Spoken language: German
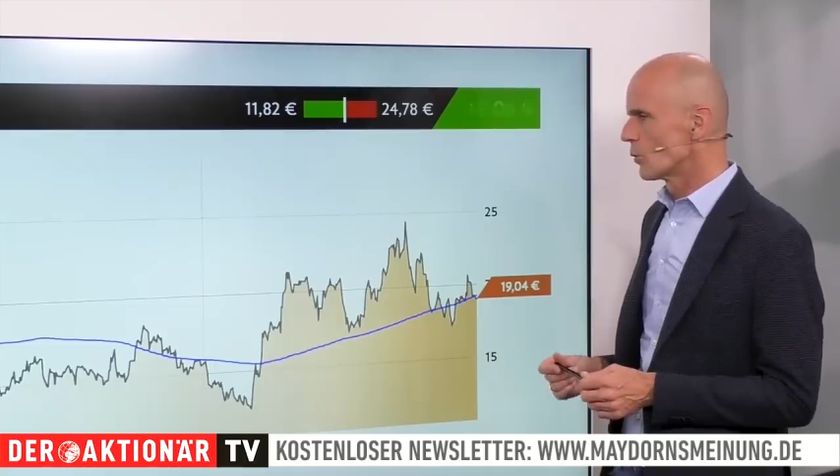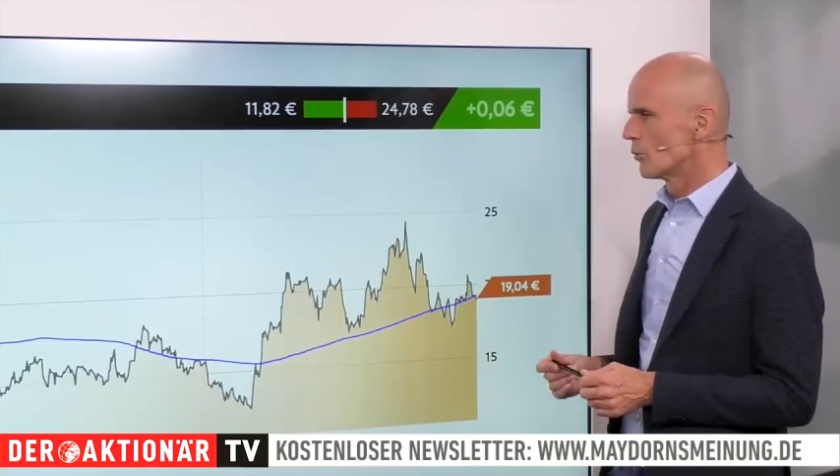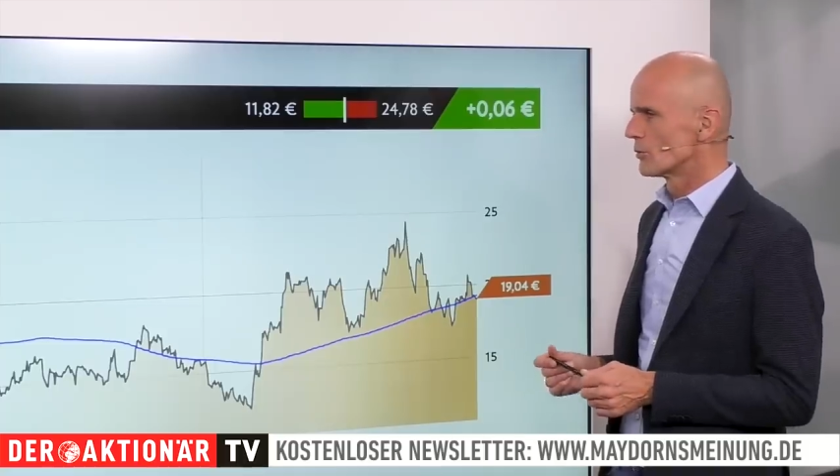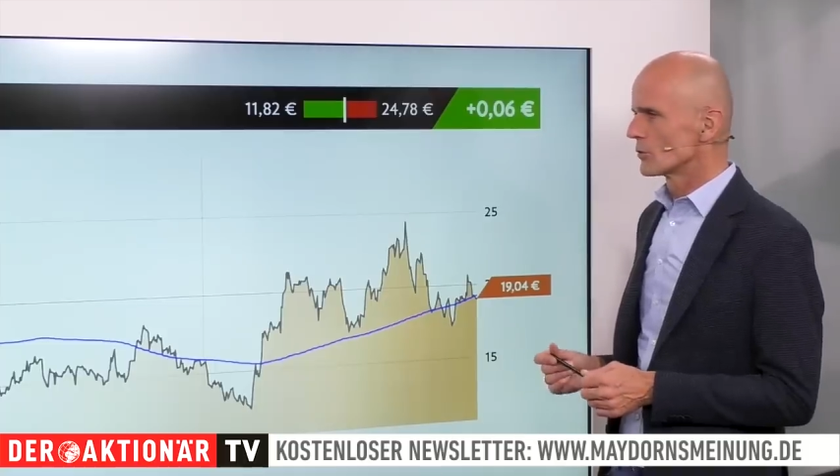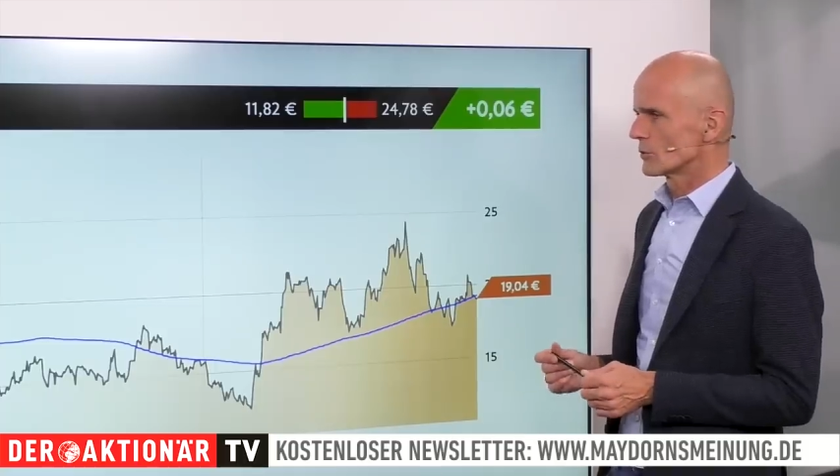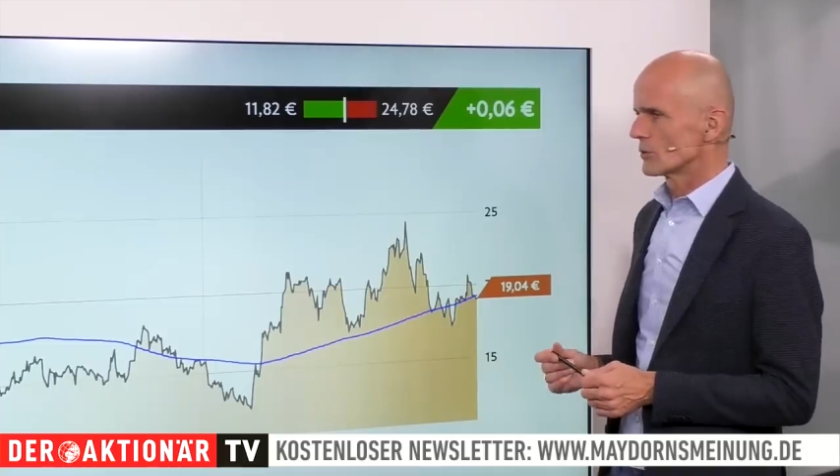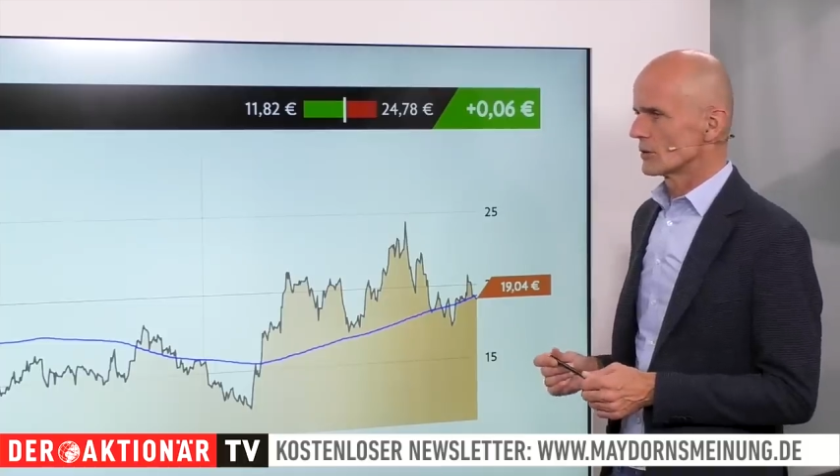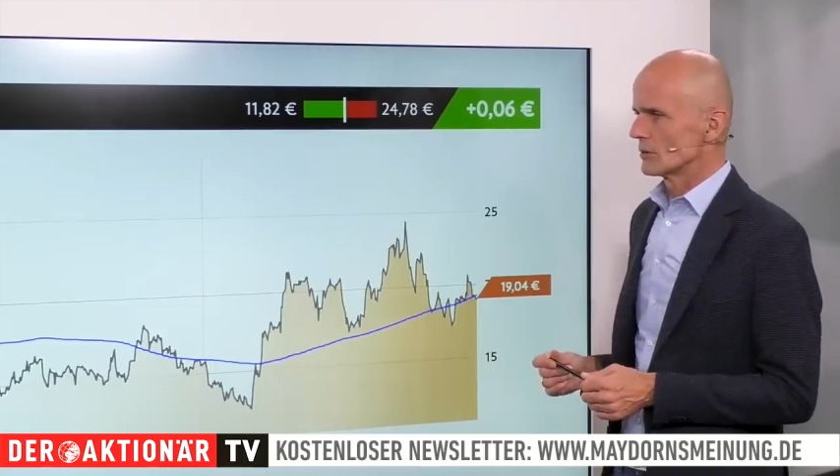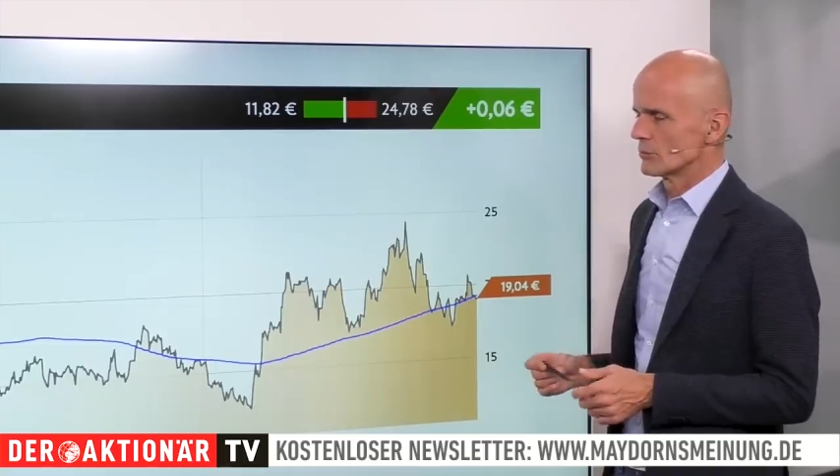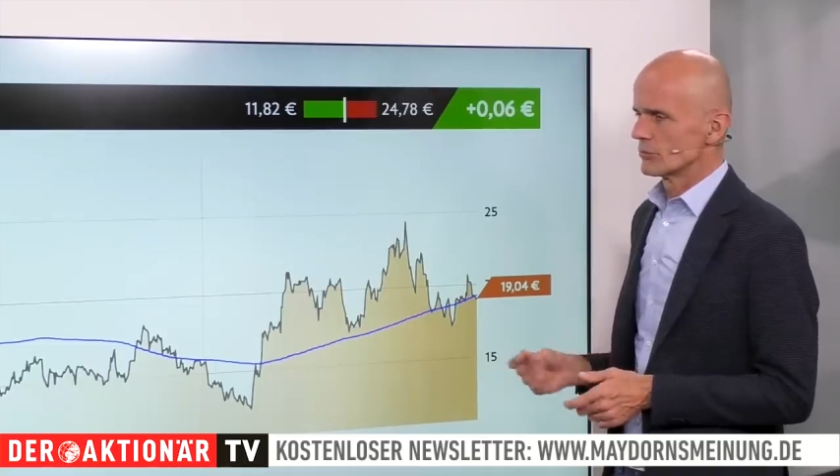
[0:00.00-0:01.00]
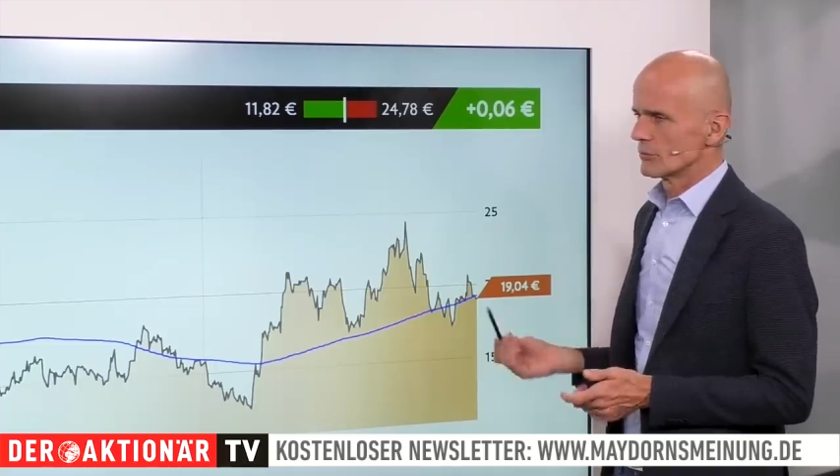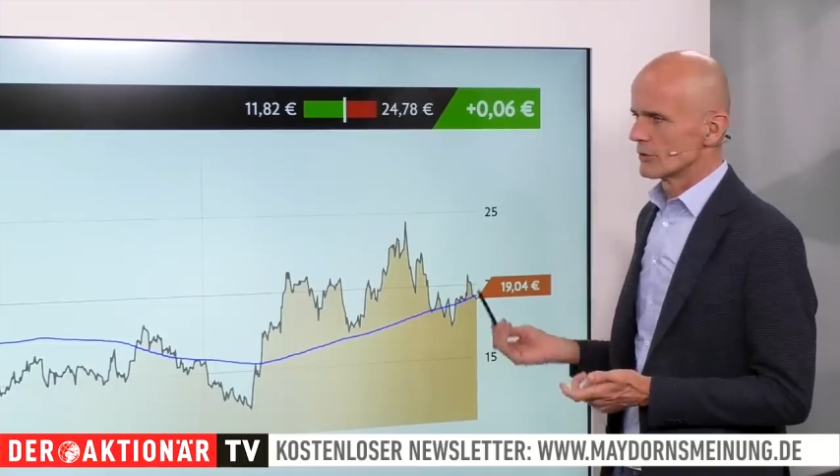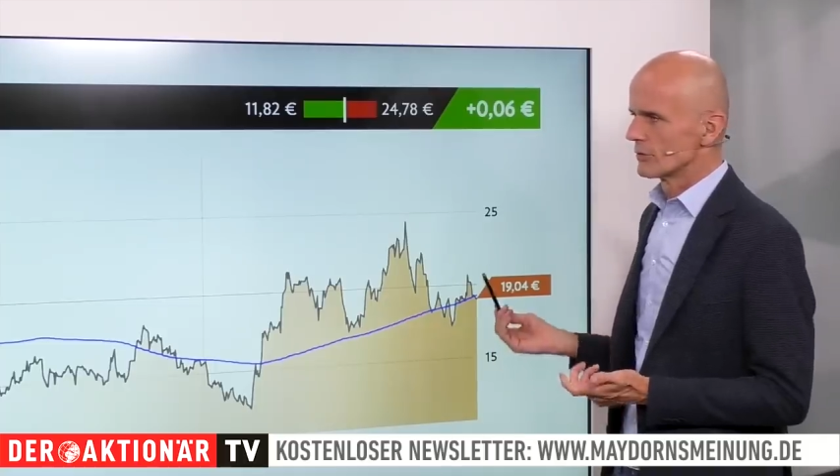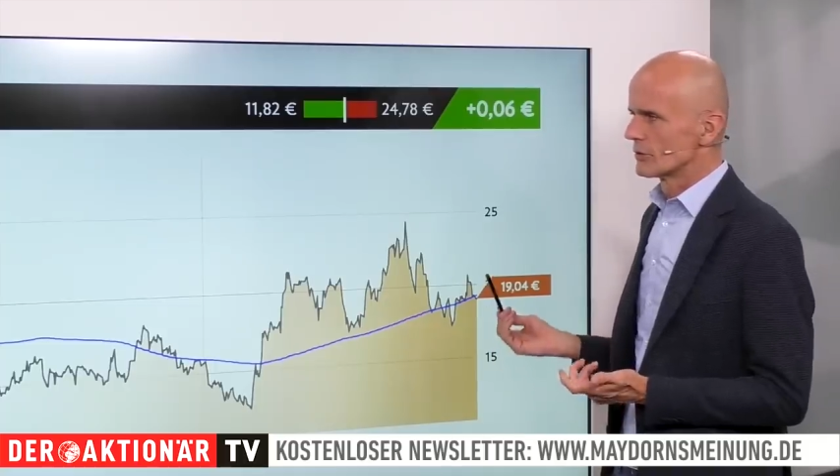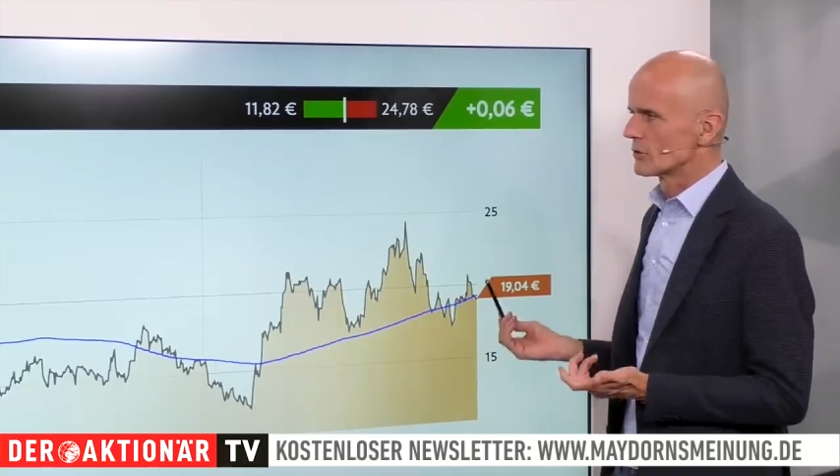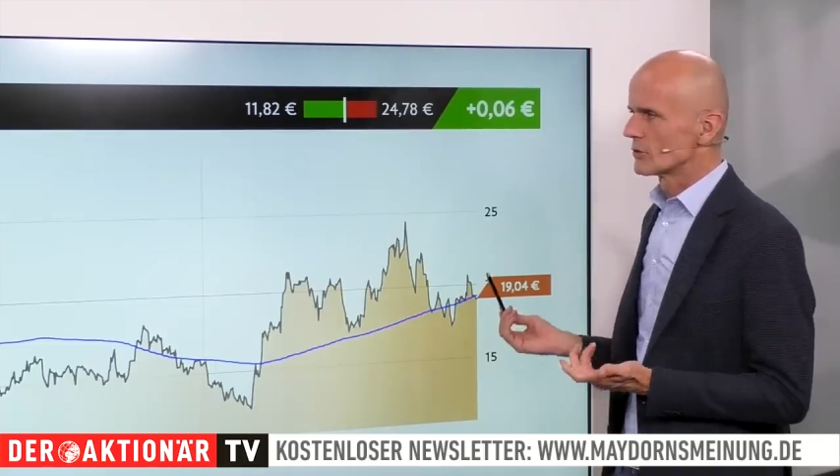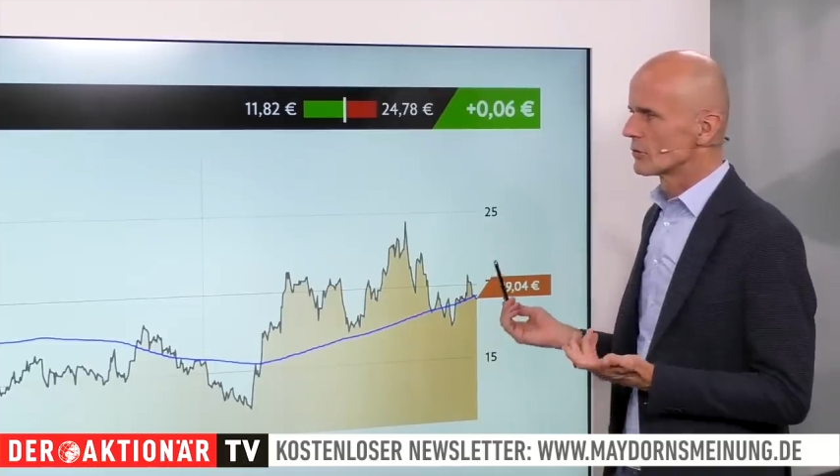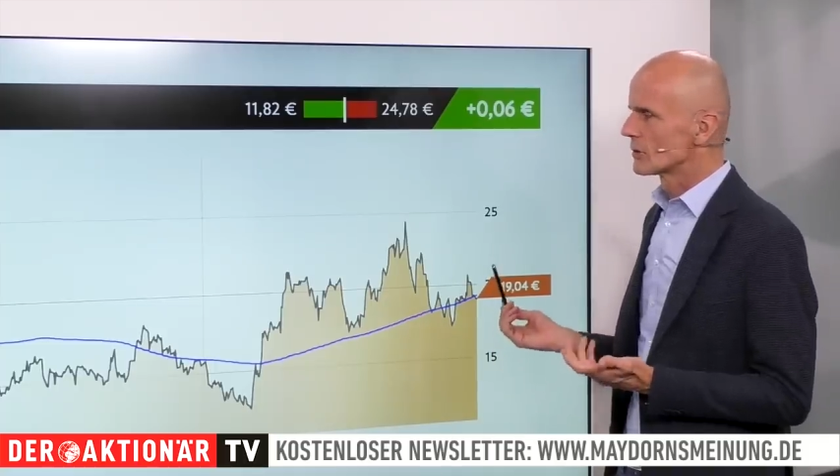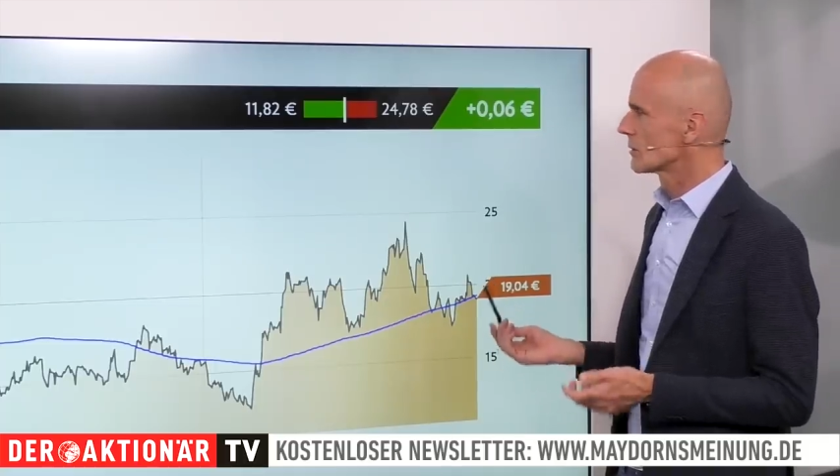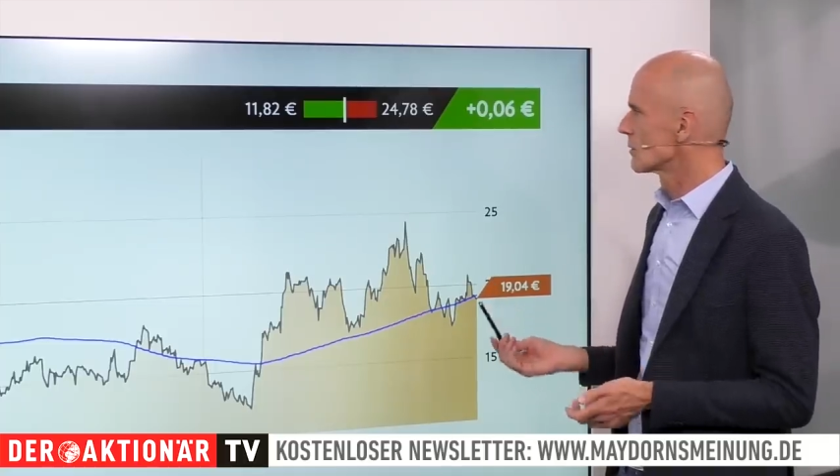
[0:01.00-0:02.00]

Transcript: oben und ähm, ich finde, das ist wirklich